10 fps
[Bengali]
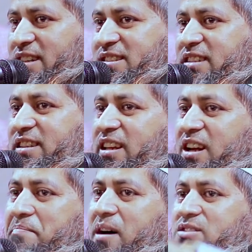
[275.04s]
আজকে
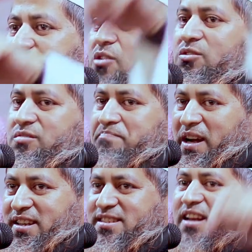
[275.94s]
তাদের পাও চাও
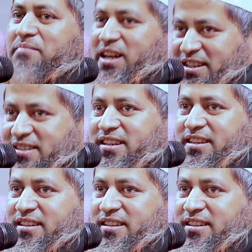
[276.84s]
পাকিস্তান পাঠাইছে